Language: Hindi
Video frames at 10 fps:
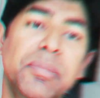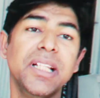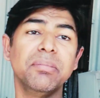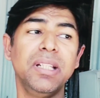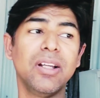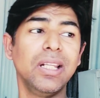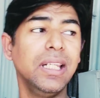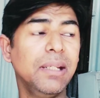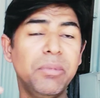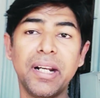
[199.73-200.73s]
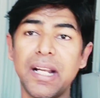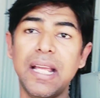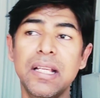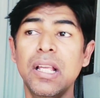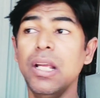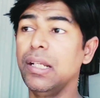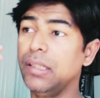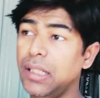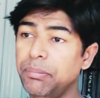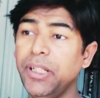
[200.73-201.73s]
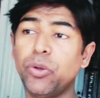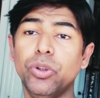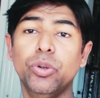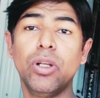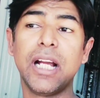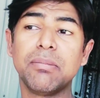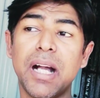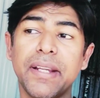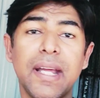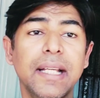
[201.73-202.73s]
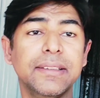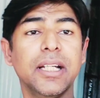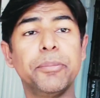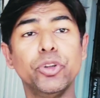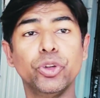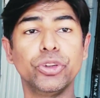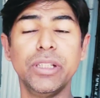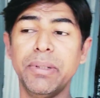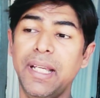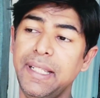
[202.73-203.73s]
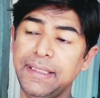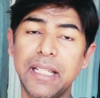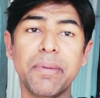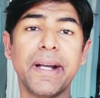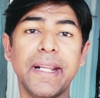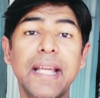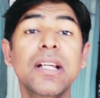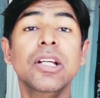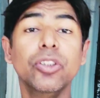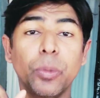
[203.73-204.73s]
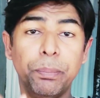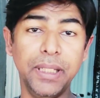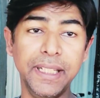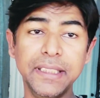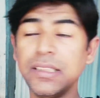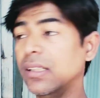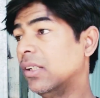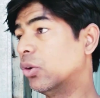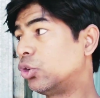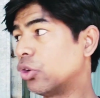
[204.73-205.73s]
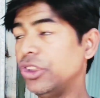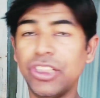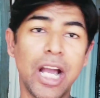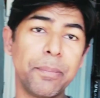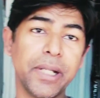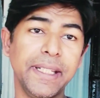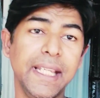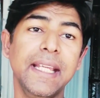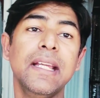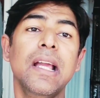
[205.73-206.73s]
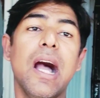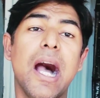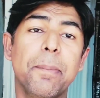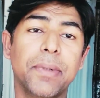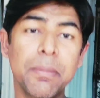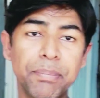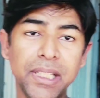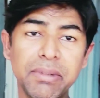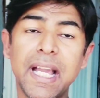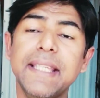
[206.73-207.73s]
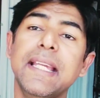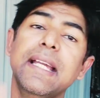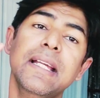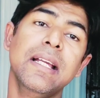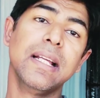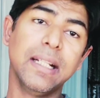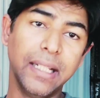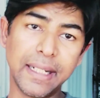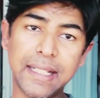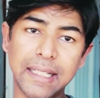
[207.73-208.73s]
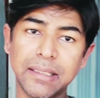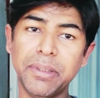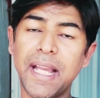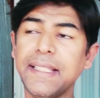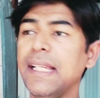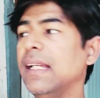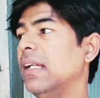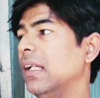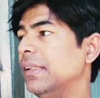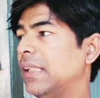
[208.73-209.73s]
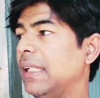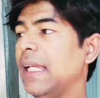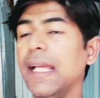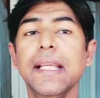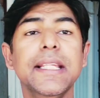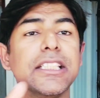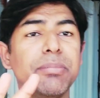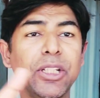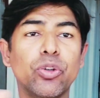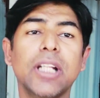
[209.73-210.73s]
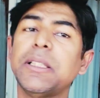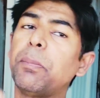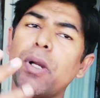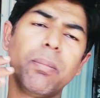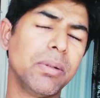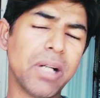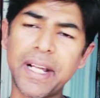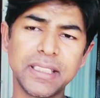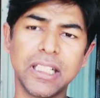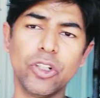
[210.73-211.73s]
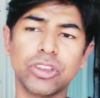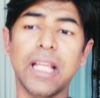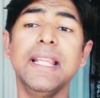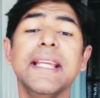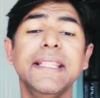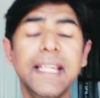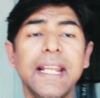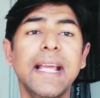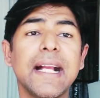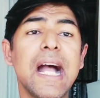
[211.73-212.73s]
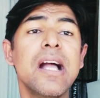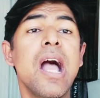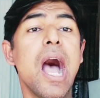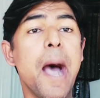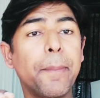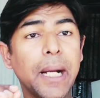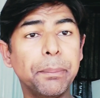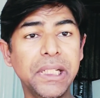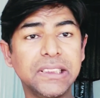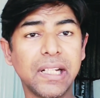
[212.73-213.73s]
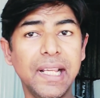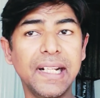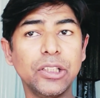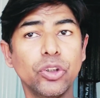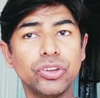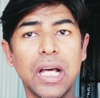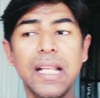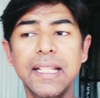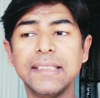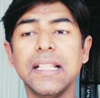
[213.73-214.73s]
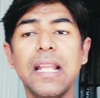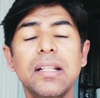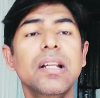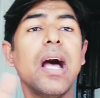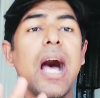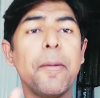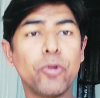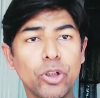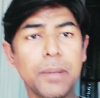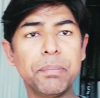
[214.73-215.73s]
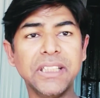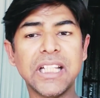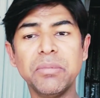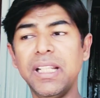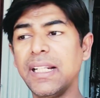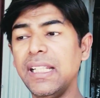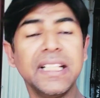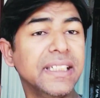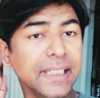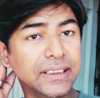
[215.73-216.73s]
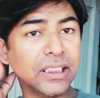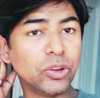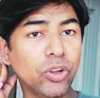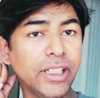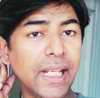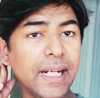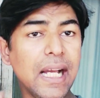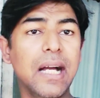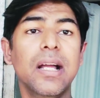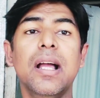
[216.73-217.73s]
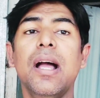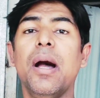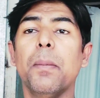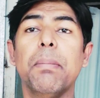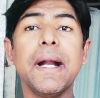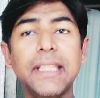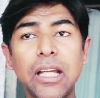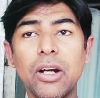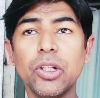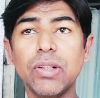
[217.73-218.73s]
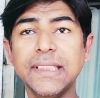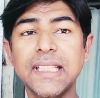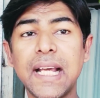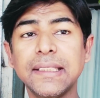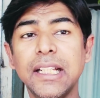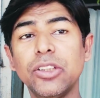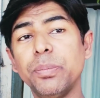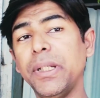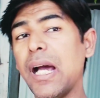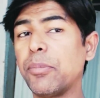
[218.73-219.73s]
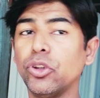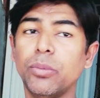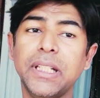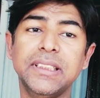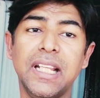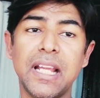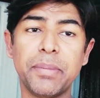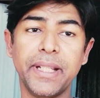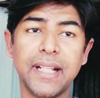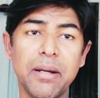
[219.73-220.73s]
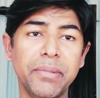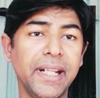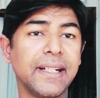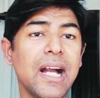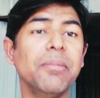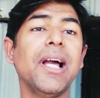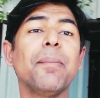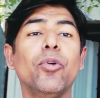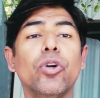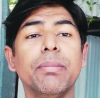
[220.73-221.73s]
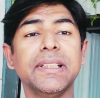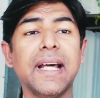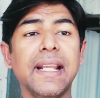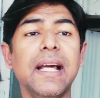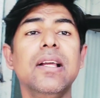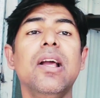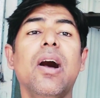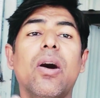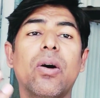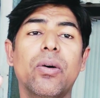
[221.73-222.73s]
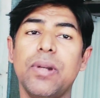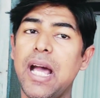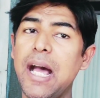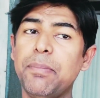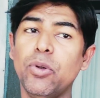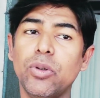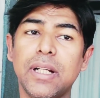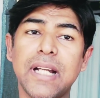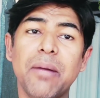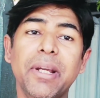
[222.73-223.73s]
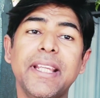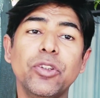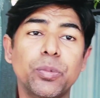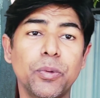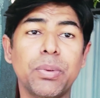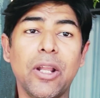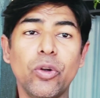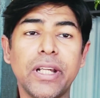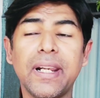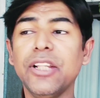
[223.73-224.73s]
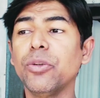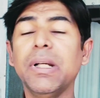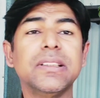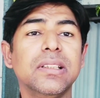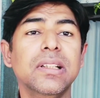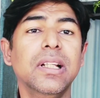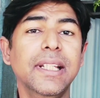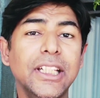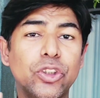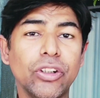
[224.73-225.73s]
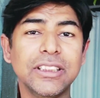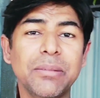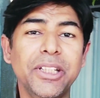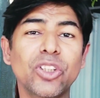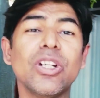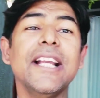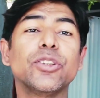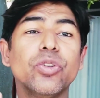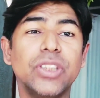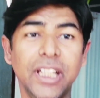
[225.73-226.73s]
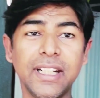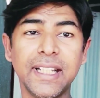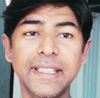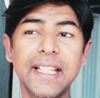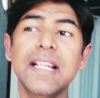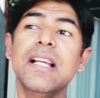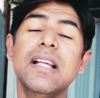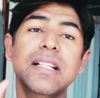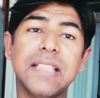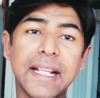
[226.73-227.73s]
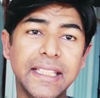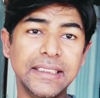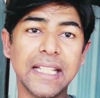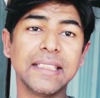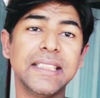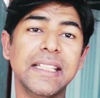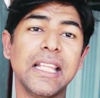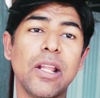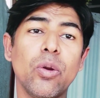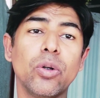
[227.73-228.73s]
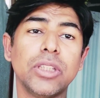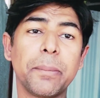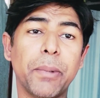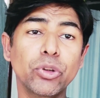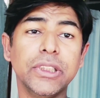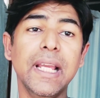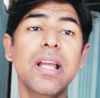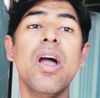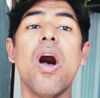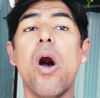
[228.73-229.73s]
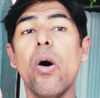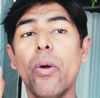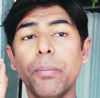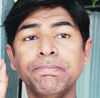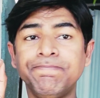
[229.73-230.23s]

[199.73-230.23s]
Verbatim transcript: वीज़ा मिल जाए मिल रहा है मेरे को दो लाख मांग रहा है सब कुछ उसी में है ये मांग रहा है तो प्लीज उसको स्टॉप करिए आप कंपनी में आइए घर खाते में आइए चलिए इसमें थोड़ा सा प्रॉब्लम हर जगह होता है लेकिन ये रहेगा आपका फिक्स रहेगा दो साल एक साल आपको कम पैसा मिलेगा लेकिन टेंशन तो नहीं रहेगा बाकी अगर जो ऐसे आते हैं तो फिर आपको तो भाई झेलना पड़ेगा मेरा काम है आप लोगों को बताना और आप लोगों का काम है कि उसको फॉलो करना है तो बस ये छोटा सा वीडियो था इसको शेयर करिए ताकि ज़्यादा से ज़्यादा लोग तक पहुँचे और